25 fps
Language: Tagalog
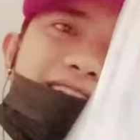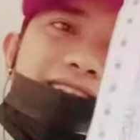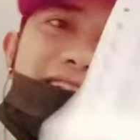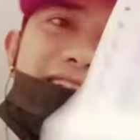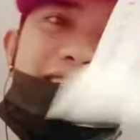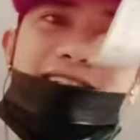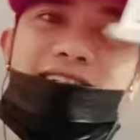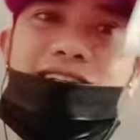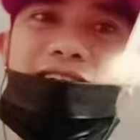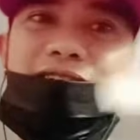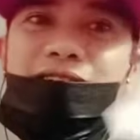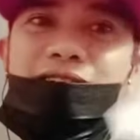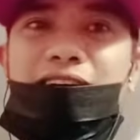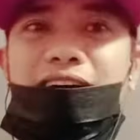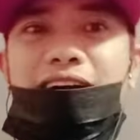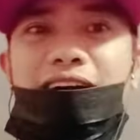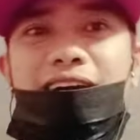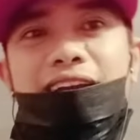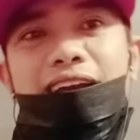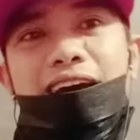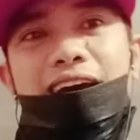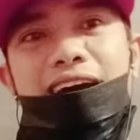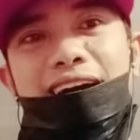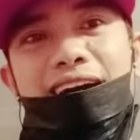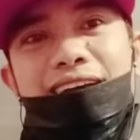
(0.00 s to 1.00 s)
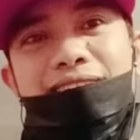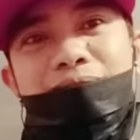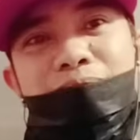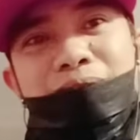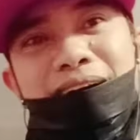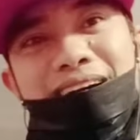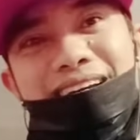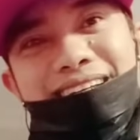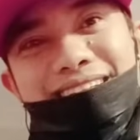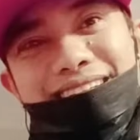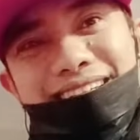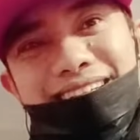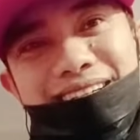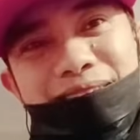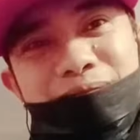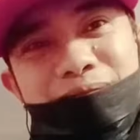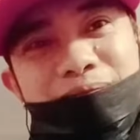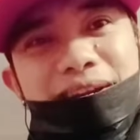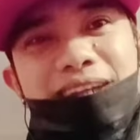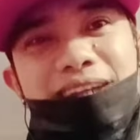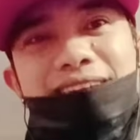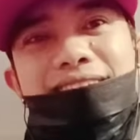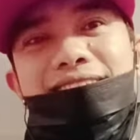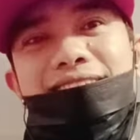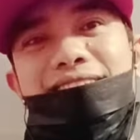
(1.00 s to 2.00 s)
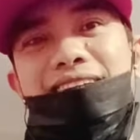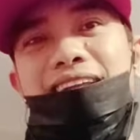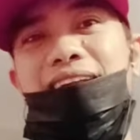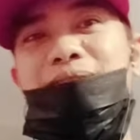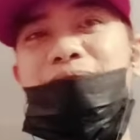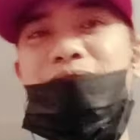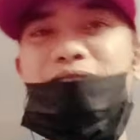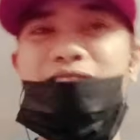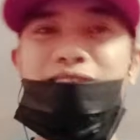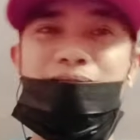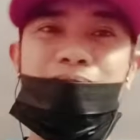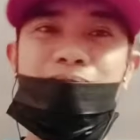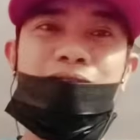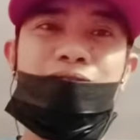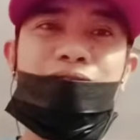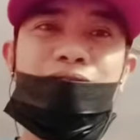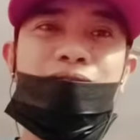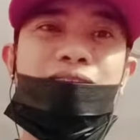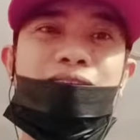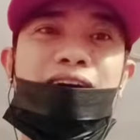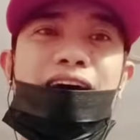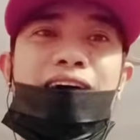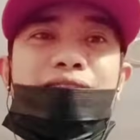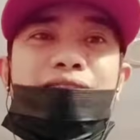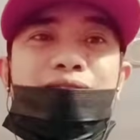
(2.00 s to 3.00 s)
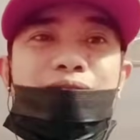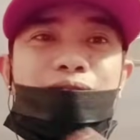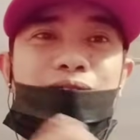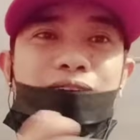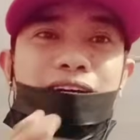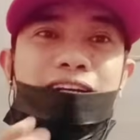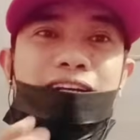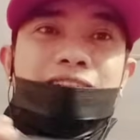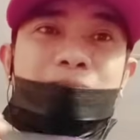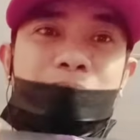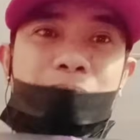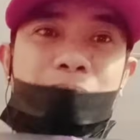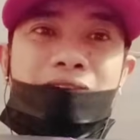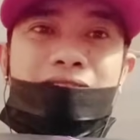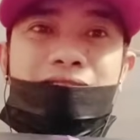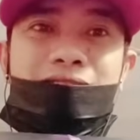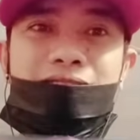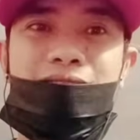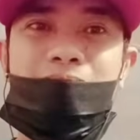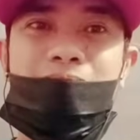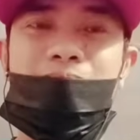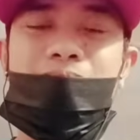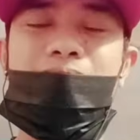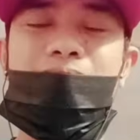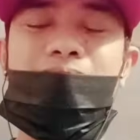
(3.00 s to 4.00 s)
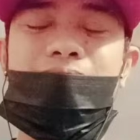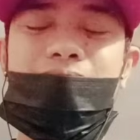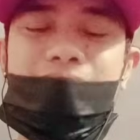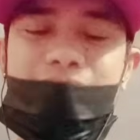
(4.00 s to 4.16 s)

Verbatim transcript: hindi ko na kailangan banggitin yung prices alam niyo naman kung gaano to ka-expensive